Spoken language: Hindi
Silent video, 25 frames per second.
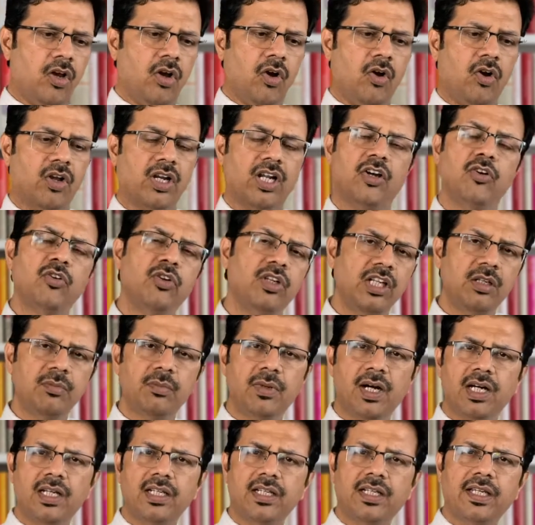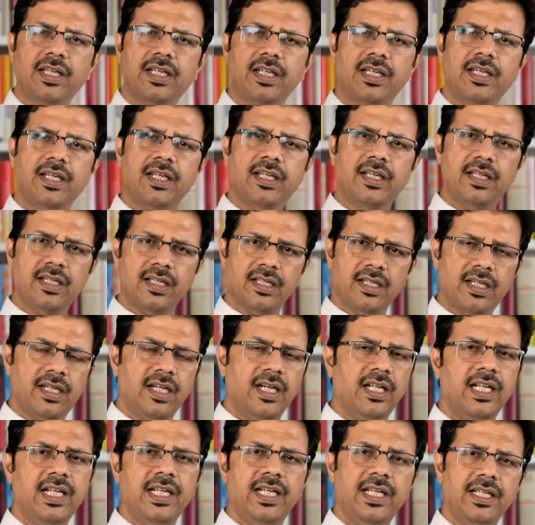और उंगली माल के
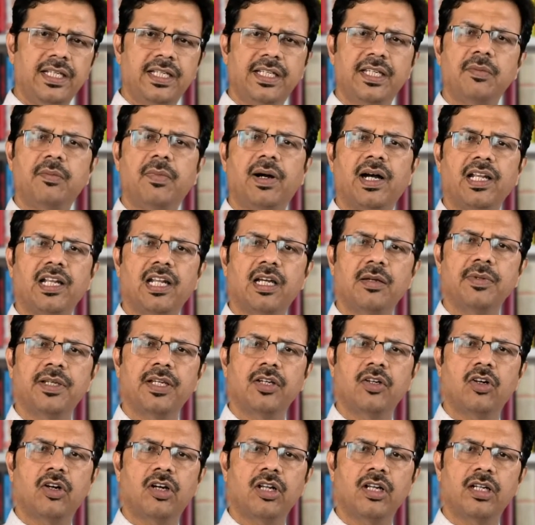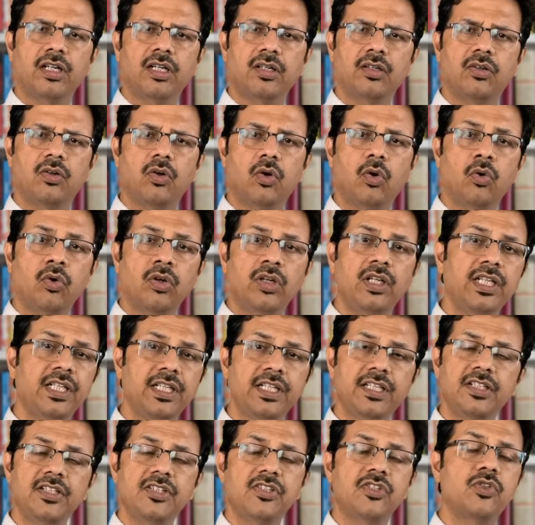गले की माला में एक और उंगली
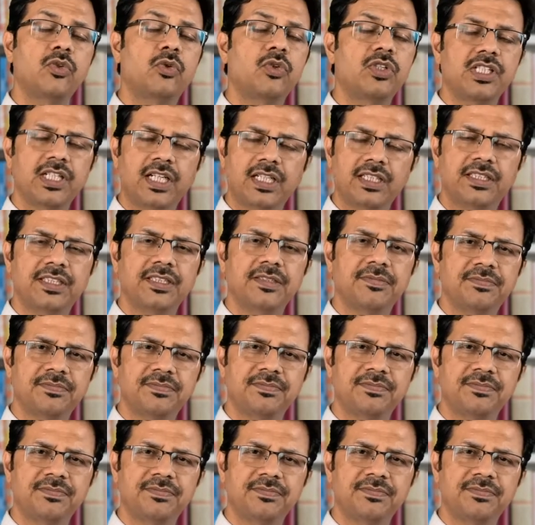जुड़ जाती